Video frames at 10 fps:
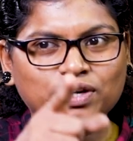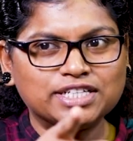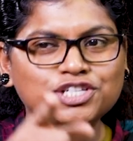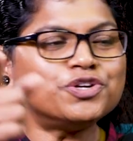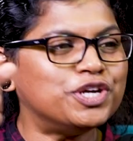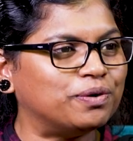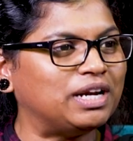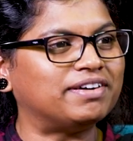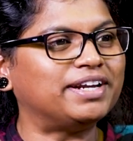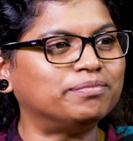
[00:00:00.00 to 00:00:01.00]
உங்கள்
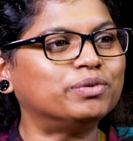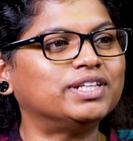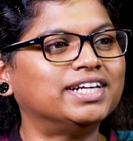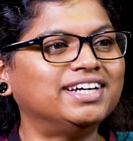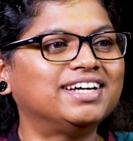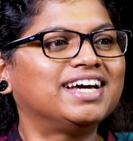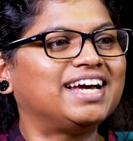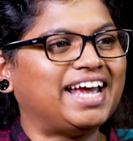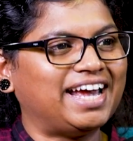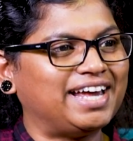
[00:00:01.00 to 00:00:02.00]
ஸ்டுடியோவில் வரும்போது
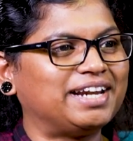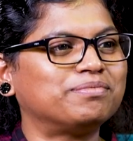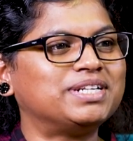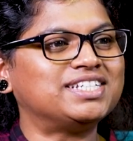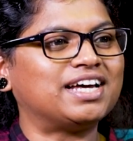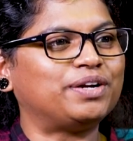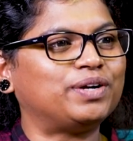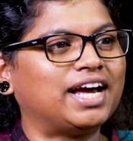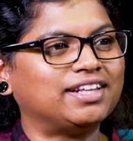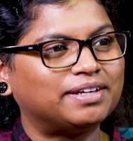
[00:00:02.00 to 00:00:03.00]
ஏஆர் ரஹ்மன்
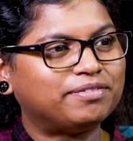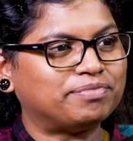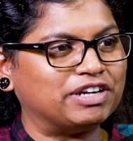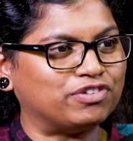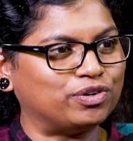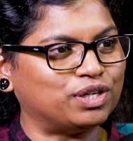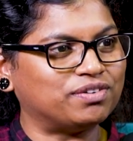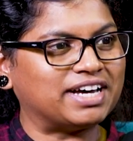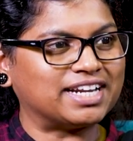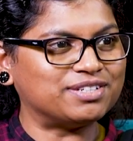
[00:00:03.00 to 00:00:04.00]
சாரோட அந்த இப்போ
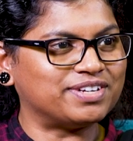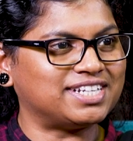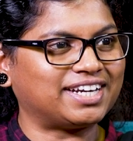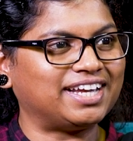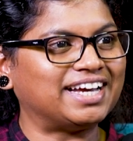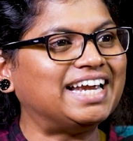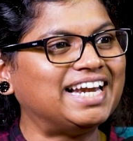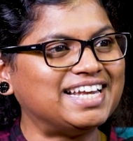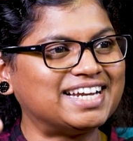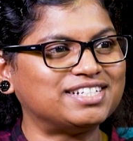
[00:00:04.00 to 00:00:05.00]
ஃபோட்டோவை வரைஞ்சி வச்சுருக்கீங்க
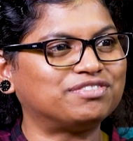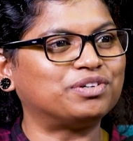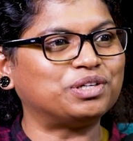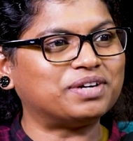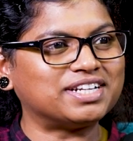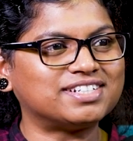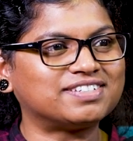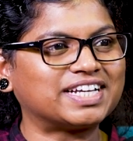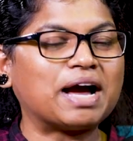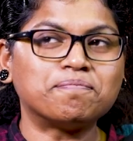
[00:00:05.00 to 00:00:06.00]
இளையராஜா ஃபோட்டோ வரைஞ்சி
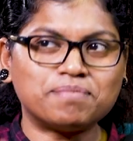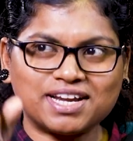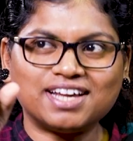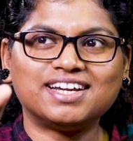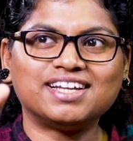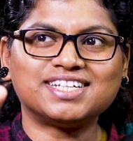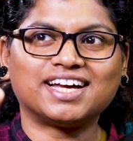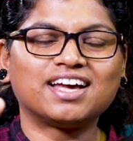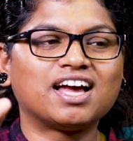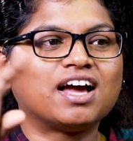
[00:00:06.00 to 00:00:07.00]
வச்சுருக்கீங்க அப்போ நான்
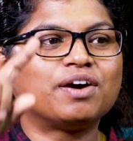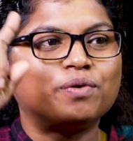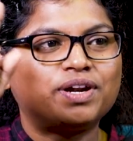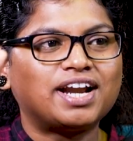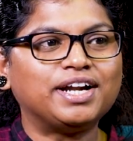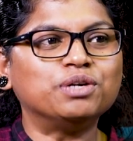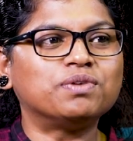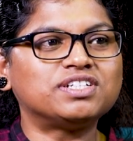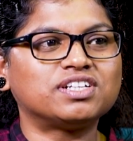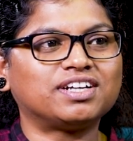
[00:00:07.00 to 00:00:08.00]
நினச்சேன் ஒரு ரெண்டு
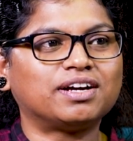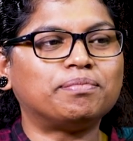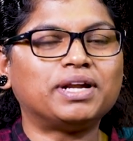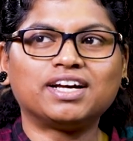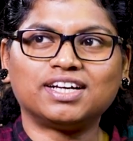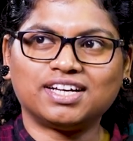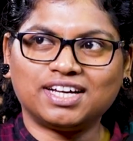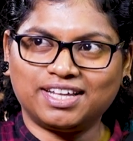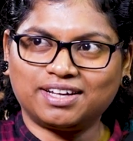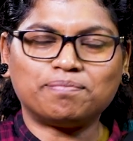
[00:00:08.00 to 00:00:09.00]
வருஷத்துக்கு பிறகு
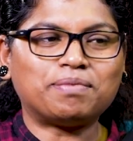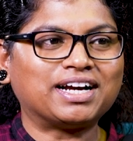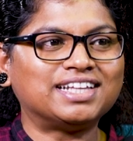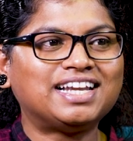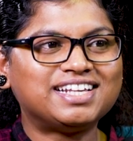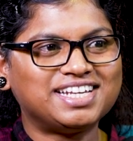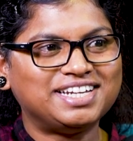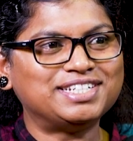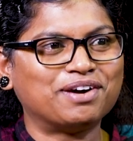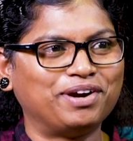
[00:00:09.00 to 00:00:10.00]
இதுக்கு பக்கத்தில்
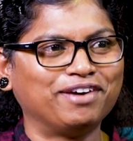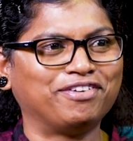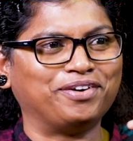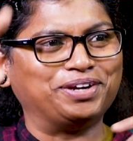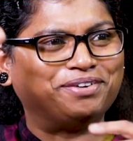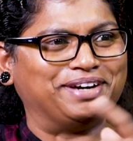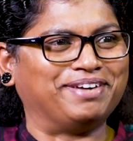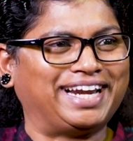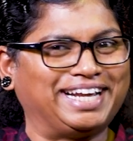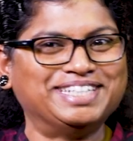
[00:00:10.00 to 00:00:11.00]
ஜெனிட்டாவோட ஃபோட்டோவே
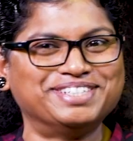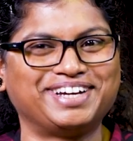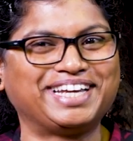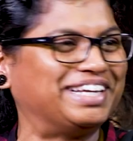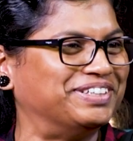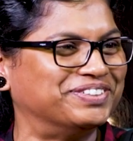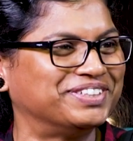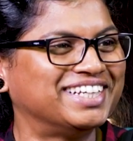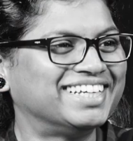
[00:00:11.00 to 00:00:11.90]
வரைஞ்சி வைக்கணும்